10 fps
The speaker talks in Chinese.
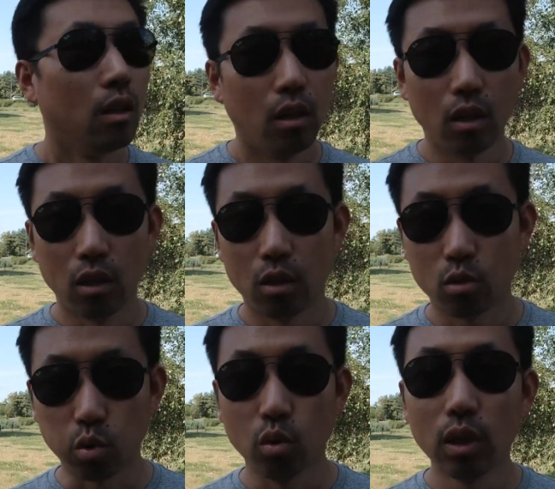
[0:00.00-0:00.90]
呃，
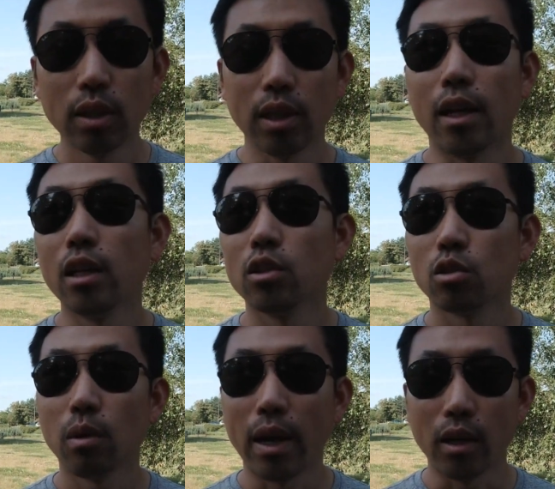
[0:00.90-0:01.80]
除了年龄
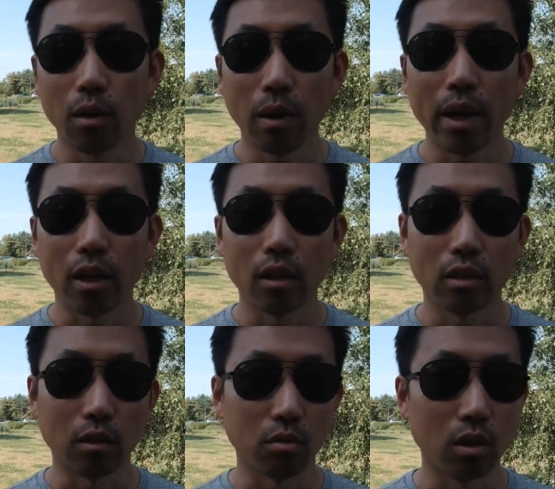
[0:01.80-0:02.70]
之外，另外一个
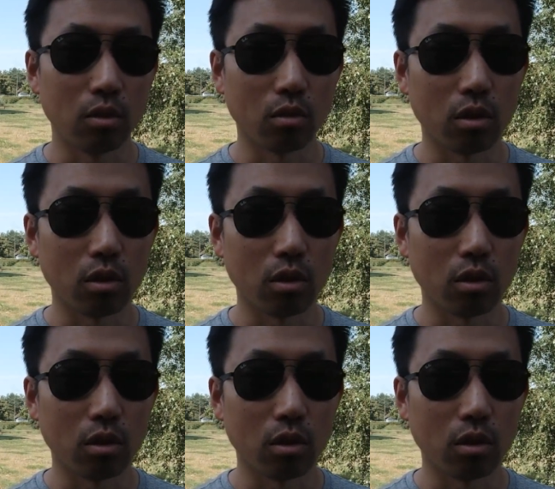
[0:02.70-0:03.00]
想说的就